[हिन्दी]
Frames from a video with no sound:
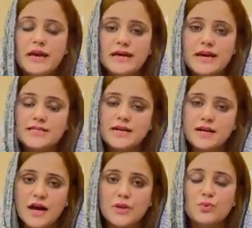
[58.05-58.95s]
एक
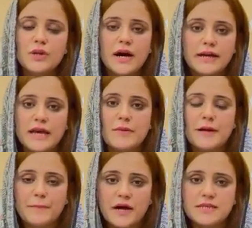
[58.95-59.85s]
ऐसा कानून आ गया
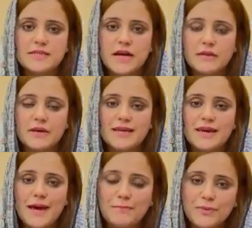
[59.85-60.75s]
हमारे पाकिस्तान में
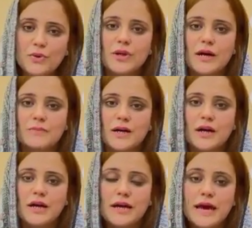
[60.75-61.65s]
ये एमपीओ नाम
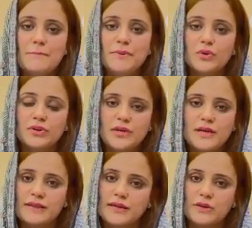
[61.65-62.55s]
का एम
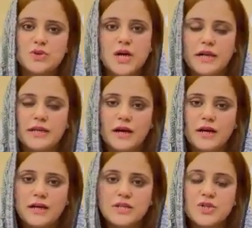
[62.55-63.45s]
थ्री के तहत उठा
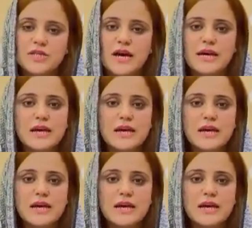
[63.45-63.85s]
लिया कि जिसके आगे